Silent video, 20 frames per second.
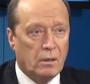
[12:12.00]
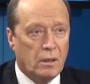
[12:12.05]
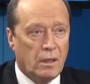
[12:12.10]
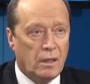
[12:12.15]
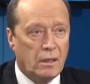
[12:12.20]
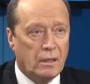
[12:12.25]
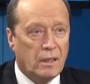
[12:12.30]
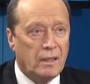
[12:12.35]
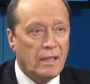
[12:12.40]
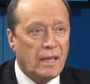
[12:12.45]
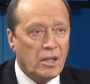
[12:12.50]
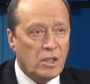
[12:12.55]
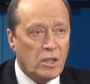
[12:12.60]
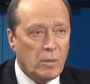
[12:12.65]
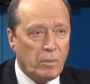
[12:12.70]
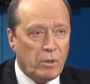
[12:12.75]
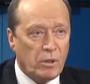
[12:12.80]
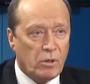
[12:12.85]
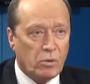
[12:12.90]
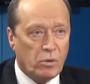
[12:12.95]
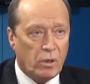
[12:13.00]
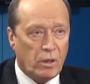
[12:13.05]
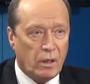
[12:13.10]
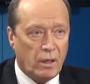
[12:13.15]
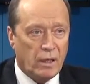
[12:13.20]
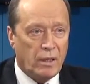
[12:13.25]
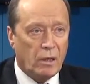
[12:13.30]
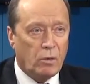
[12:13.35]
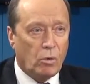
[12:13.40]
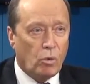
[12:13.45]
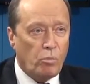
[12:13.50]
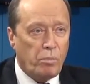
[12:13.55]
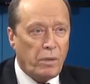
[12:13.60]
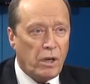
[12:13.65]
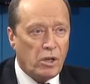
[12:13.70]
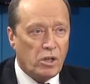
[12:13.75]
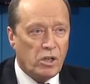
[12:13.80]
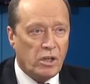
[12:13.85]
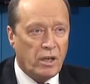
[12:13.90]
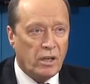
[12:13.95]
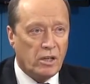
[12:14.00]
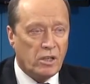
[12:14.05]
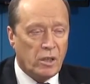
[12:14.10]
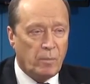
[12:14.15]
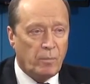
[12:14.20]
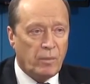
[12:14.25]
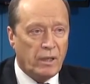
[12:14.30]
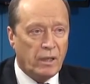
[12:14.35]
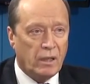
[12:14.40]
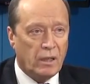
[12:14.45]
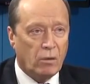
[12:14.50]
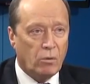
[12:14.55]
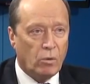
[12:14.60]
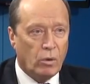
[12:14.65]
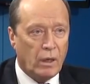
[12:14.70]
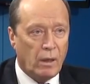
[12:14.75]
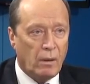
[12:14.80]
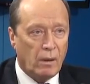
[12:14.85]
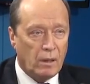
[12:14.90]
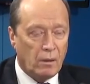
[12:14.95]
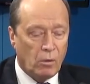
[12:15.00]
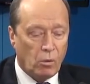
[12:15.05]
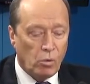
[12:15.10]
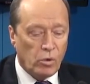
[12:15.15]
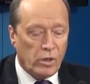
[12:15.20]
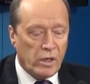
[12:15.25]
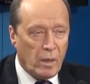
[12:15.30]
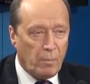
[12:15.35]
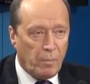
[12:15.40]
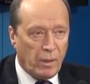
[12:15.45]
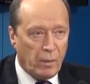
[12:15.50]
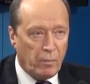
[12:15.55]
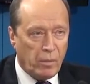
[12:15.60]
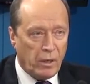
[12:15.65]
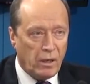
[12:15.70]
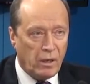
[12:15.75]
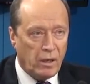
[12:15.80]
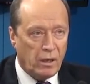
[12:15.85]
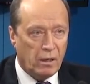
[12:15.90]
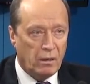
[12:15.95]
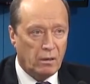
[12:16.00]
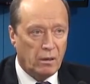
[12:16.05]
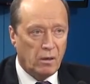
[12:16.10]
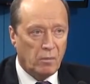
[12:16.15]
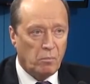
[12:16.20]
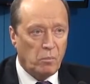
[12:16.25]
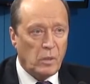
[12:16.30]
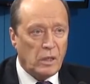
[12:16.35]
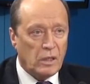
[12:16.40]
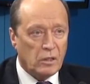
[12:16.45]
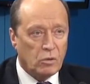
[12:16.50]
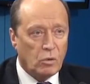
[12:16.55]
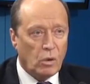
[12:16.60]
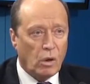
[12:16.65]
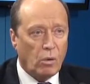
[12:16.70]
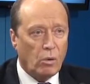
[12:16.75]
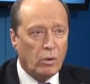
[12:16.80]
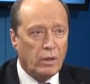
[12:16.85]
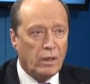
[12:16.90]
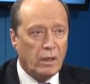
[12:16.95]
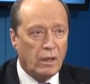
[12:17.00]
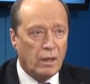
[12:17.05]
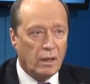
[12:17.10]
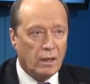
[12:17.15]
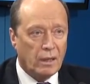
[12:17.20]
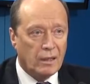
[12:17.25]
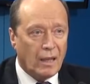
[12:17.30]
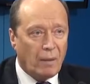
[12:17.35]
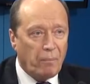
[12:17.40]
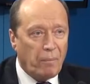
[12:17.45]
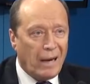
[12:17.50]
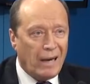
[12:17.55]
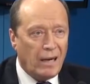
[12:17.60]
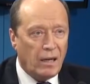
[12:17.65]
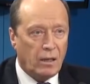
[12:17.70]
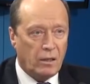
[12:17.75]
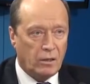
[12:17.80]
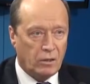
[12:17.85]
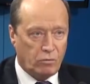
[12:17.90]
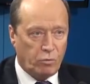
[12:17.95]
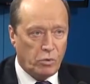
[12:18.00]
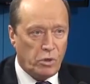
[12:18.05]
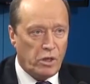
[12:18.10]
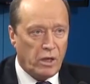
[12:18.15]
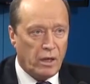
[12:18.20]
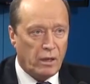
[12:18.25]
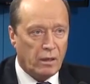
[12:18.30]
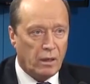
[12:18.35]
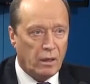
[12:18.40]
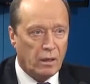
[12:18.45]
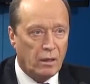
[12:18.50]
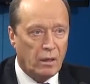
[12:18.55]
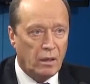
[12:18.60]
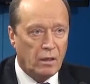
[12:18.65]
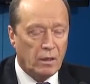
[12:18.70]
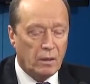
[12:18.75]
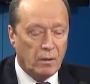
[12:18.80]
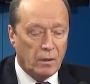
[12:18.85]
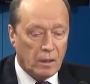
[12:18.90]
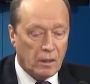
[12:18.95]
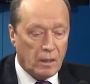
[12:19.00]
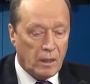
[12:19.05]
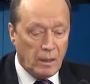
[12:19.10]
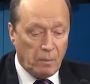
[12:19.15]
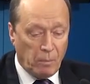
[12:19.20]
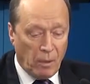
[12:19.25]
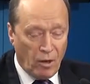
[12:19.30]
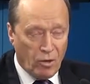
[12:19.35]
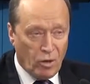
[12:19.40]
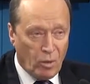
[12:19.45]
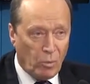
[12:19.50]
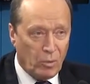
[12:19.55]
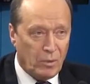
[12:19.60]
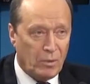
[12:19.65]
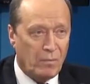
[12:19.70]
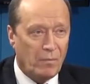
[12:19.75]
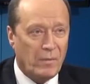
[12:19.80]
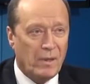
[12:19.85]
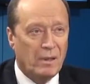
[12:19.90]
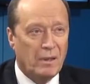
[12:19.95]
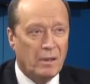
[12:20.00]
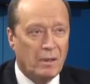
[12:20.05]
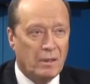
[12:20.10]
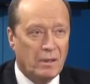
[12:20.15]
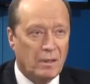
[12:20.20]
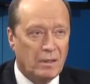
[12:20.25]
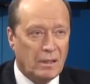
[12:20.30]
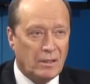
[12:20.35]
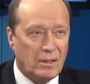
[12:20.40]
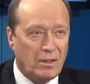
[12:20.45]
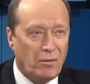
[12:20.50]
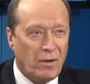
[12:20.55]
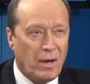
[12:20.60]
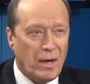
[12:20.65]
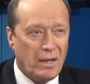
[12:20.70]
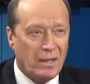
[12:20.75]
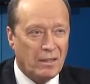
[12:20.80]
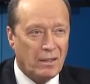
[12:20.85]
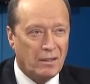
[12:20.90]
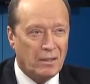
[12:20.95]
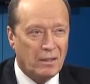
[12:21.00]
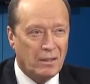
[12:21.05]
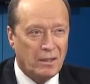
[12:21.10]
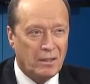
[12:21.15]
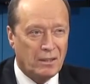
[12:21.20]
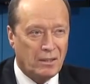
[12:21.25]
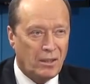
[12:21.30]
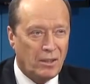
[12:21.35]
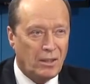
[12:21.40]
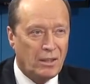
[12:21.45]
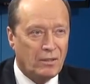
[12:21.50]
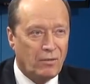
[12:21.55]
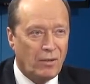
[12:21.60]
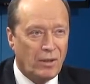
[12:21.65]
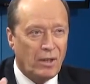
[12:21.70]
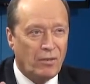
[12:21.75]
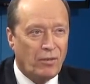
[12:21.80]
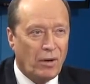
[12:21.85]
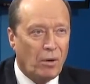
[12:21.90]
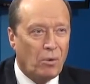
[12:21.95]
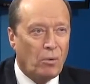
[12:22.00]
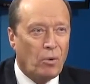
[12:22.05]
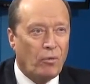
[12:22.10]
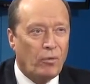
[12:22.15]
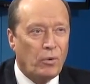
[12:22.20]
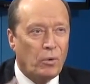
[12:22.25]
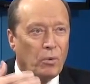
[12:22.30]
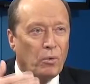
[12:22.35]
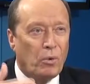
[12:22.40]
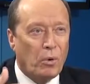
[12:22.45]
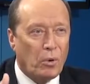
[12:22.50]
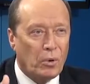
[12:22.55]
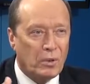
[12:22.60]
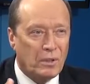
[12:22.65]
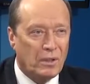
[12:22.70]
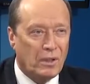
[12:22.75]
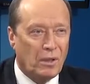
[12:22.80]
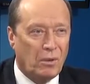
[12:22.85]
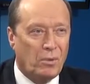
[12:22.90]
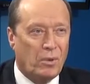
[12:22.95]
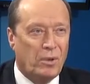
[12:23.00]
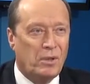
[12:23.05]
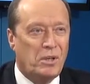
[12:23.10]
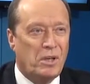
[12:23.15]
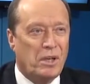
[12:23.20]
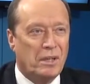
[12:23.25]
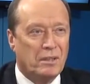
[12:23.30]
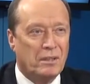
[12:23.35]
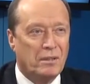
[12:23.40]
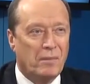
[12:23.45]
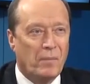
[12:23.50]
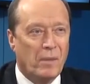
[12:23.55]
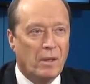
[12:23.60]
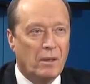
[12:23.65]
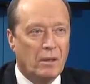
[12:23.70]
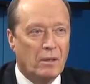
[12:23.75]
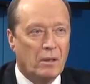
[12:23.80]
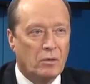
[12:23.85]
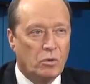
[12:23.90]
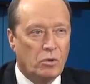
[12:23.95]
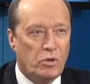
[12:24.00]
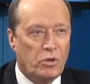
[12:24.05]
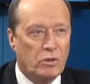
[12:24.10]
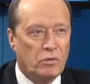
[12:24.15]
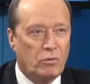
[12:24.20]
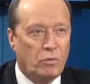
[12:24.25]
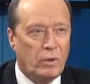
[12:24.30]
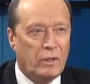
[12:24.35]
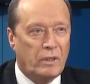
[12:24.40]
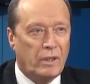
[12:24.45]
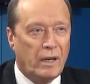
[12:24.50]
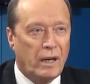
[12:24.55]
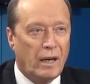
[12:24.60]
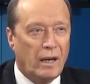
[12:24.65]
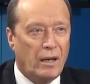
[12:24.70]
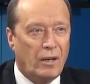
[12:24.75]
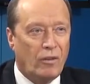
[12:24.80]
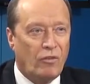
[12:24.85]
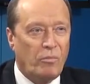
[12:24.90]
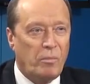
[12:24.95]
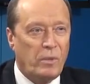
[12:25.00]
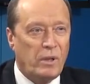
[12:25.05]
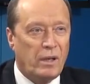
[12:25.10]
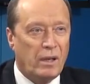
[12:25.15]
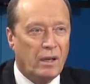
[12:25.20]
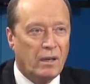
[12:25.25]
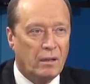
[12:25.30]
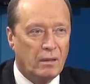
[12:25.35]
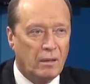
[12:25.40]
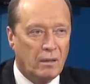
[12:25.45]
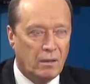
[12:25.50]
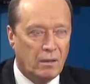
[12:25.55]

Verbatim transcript: Это не ошибки, что ли? Это грубейшие ошибки, которые уже приобрели международное, глобальное звучание. И поэтому, называя среди своих врагов и угроз, которые сейчас существует реально в мире,